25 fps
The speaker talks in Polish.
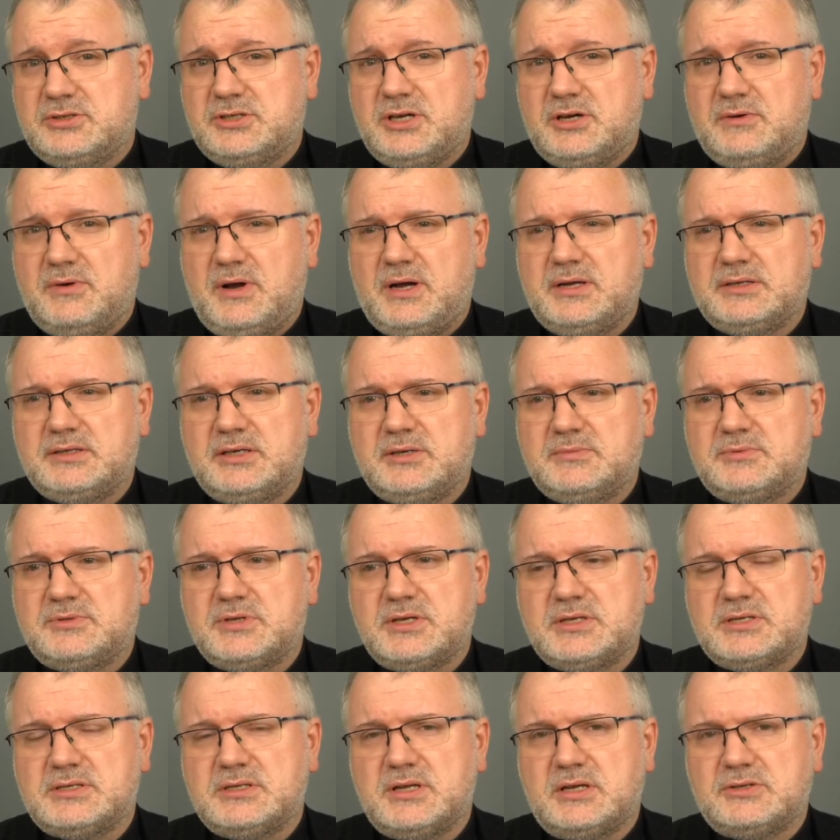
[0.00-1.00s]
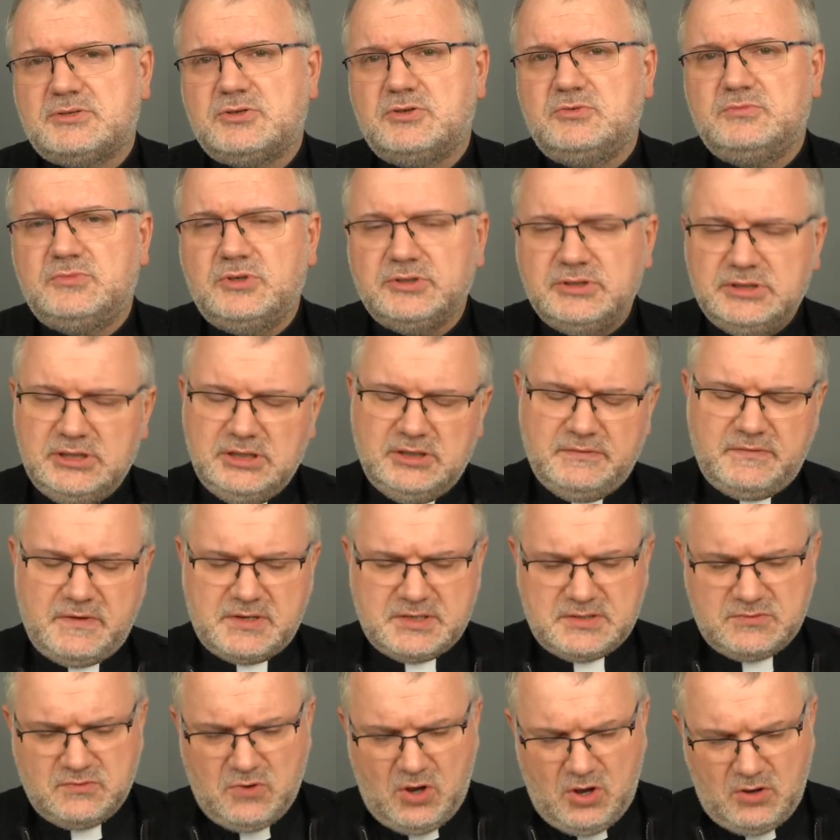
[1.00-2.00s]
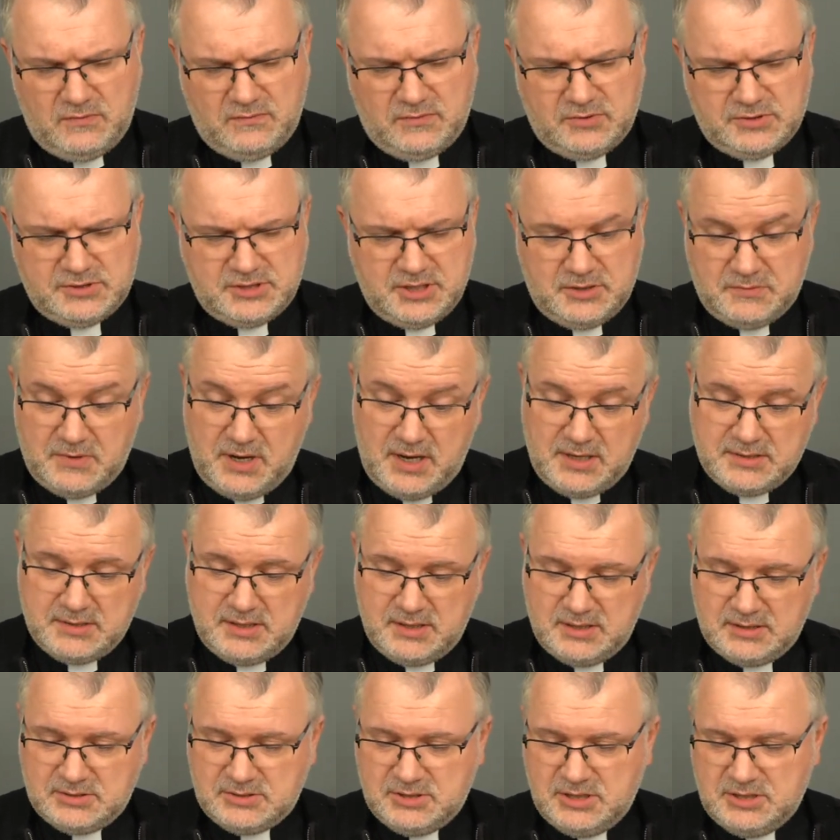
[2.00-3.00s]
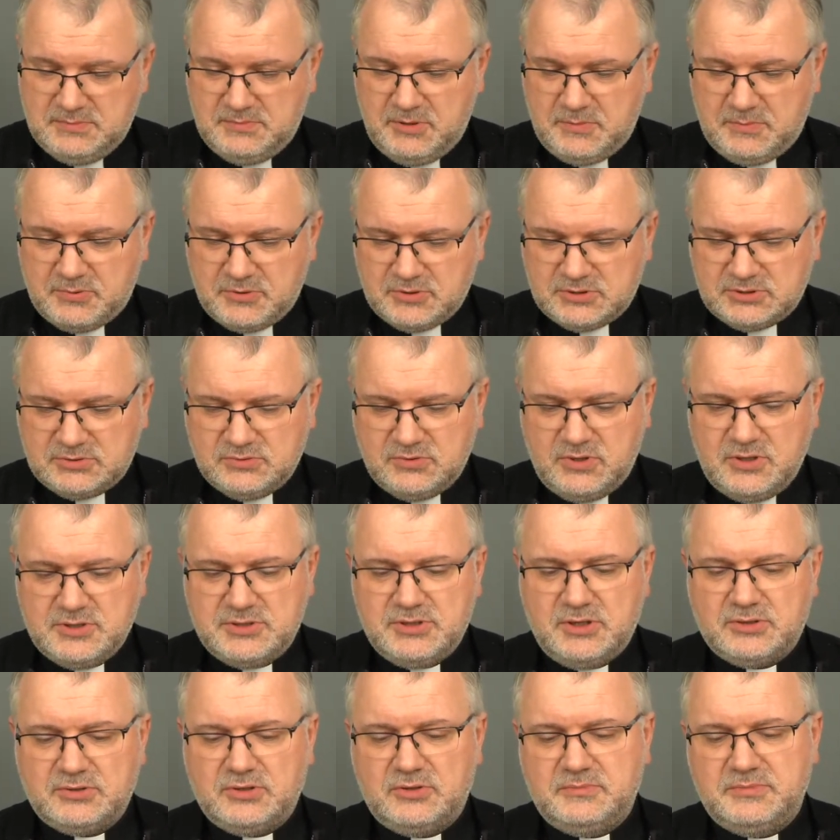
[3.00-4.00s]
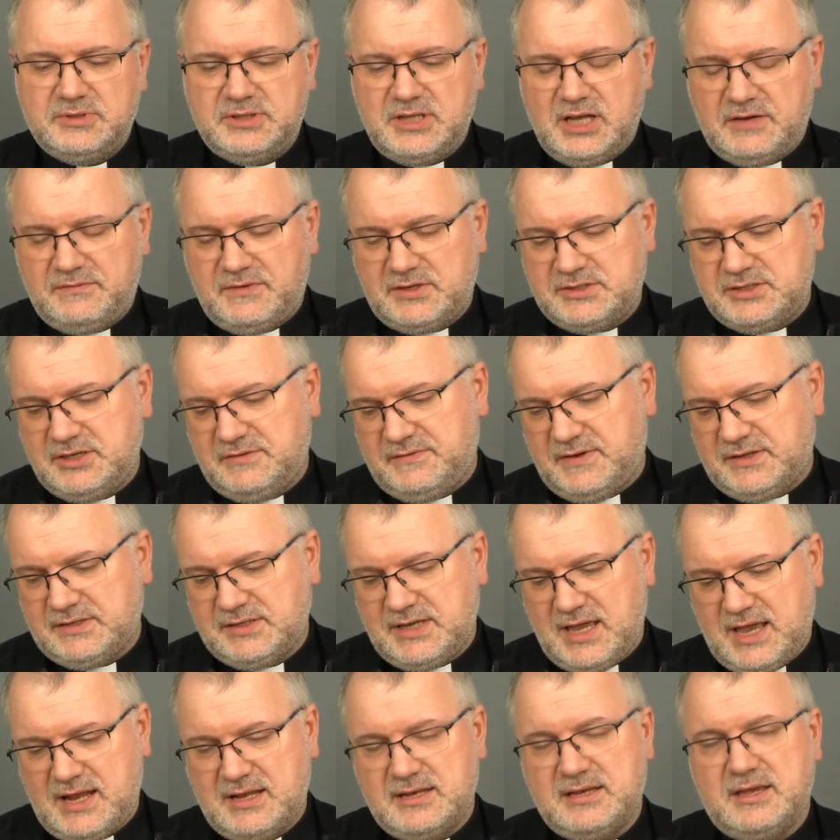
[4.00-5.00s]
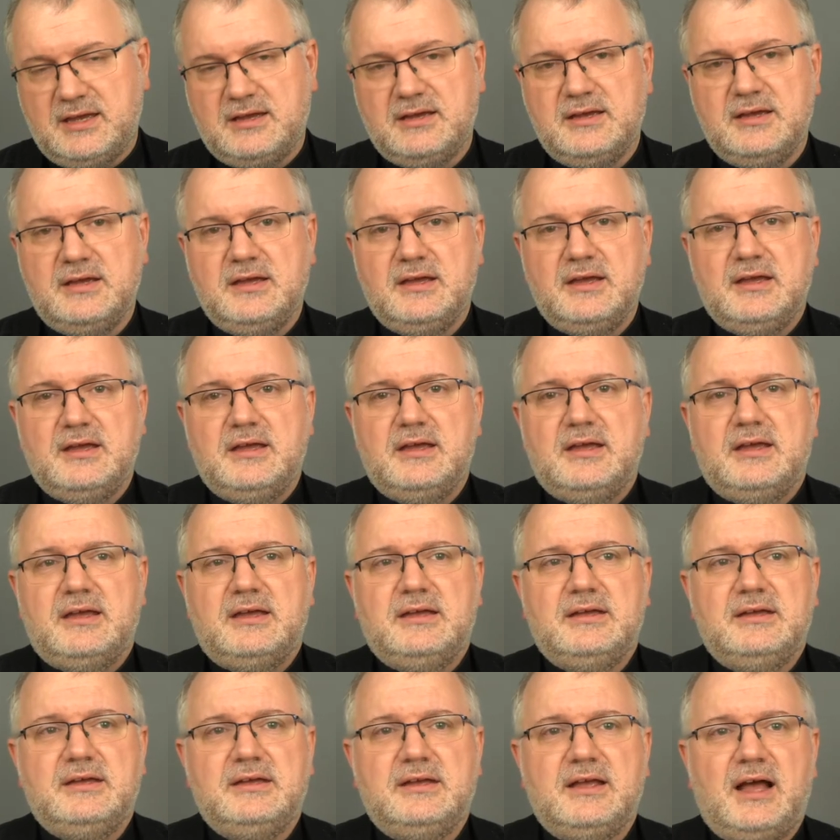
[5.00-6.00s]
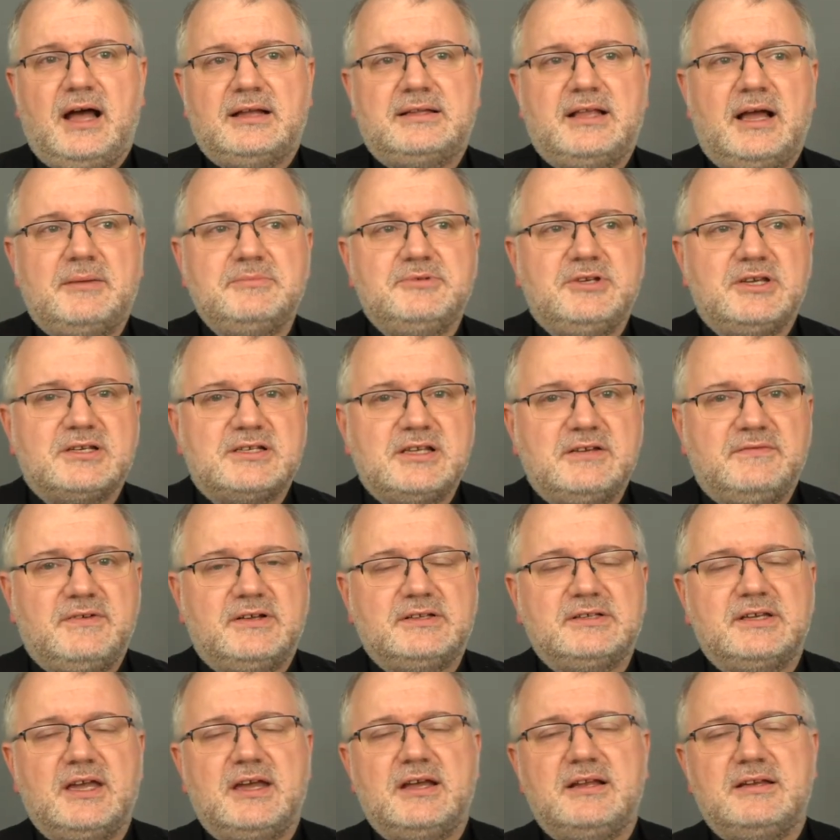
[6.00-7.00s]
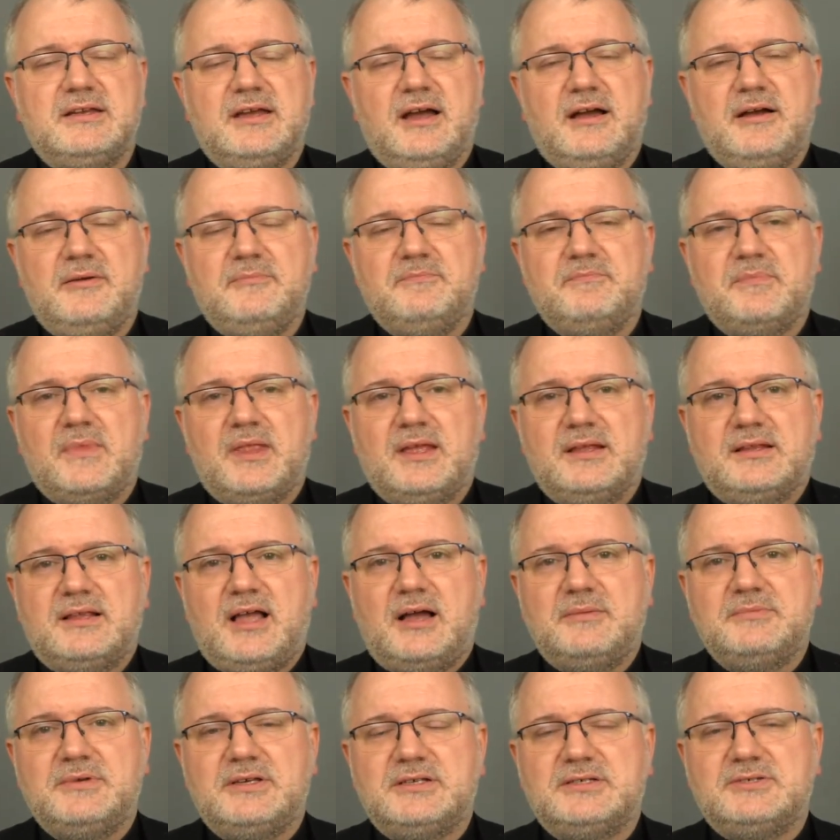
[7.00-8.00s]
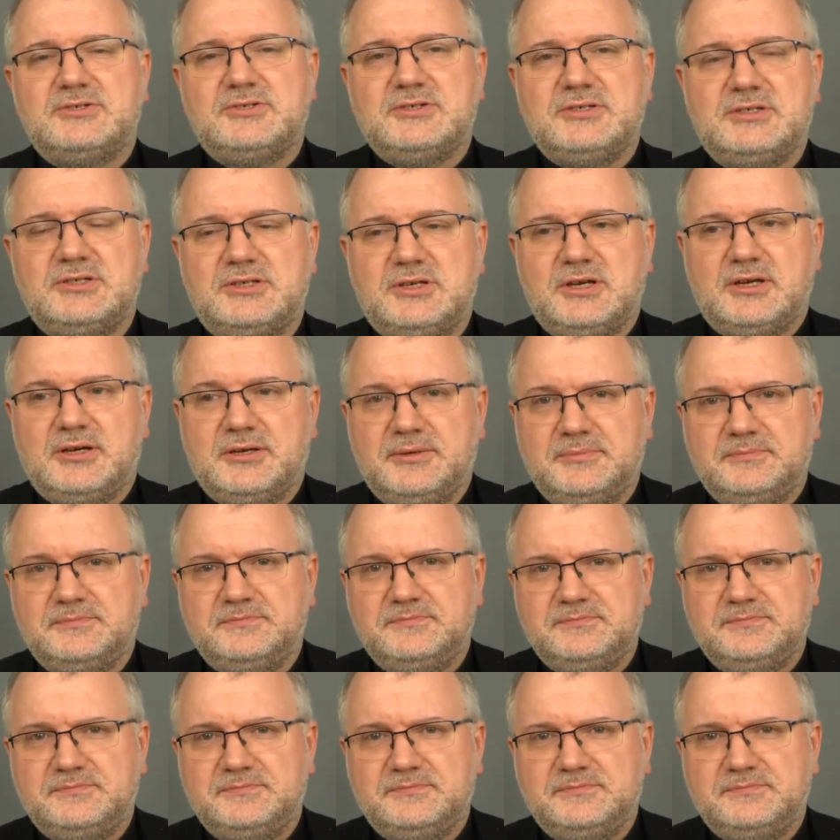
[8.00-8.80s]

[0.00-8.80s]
działanie przez naszą modlitwę, słowo, działanie. Czyli po prostu chodzi o to, by dawać Ewangelię. Y, a tam, gdzie jest Ewangelia, tam jest życie.